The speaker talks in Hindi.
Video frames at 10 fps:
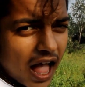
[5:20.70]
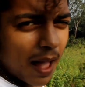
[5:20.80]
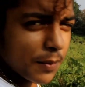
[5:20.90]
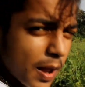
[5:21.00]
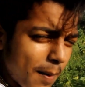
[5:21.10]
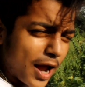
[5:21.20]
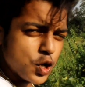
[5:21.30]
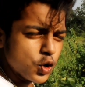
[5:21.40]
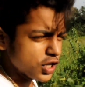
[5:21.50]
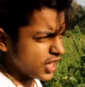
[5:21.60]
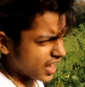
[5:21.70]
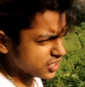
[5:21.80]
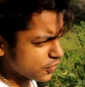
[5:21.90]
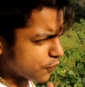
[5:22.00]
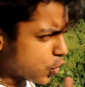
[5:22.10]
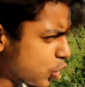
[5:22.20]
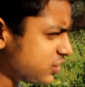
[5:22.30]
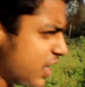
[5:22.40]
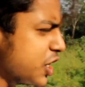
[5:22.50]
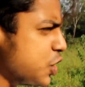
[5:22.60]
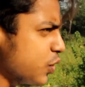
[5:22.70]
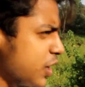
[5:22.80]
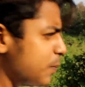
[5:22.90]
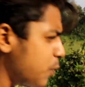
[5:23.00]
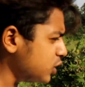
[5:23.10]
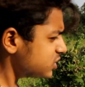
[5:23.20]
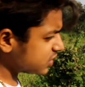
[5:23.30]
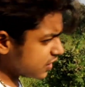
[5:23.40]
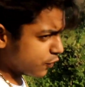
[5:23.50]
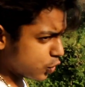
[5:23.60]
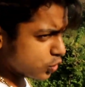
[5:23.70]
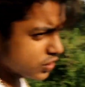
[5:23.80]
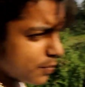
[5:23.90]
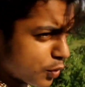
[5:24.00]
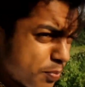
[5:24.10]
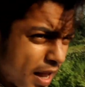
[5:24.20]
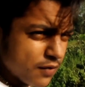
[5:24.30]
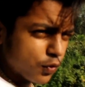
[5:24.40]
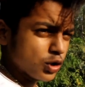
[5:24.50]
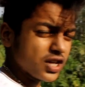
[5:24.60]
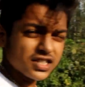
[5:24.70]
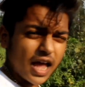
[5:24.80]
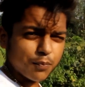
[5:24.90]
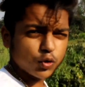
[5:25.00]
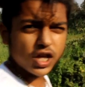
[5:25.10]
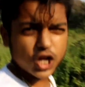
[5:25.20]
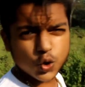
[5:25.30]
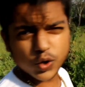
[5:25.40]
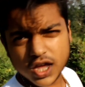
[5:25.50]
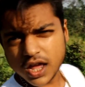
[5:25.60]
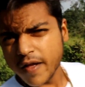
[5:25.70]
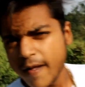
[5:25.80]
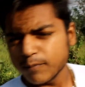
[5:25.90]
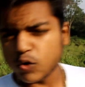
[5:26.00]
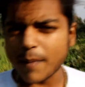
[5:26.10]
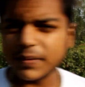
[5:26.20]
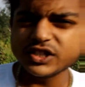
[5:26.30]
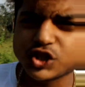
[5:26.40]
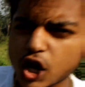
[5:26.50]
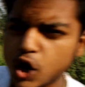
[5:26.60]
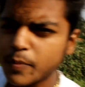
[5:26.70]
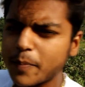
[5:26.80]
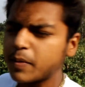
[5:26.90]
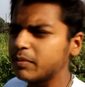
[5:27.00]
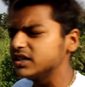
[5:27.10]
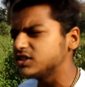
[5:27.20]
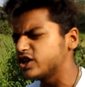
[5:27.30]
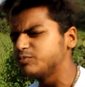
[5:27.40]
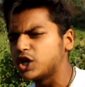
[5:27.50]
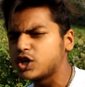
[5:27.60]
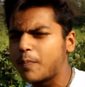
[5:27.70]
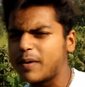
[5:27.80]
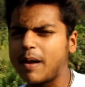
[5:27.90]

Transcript: आपके भाइयों की अगर से फ़ोटोज़ देखनी होंगी बहुत सही फ़ोटोज़ है बहुत प्यारी फ़ोटोज़ अगर से आपको देखनी होंगी तो आप इंस्टाग्राम के ऊपर में डिस्क्रिप्शन के ऊपर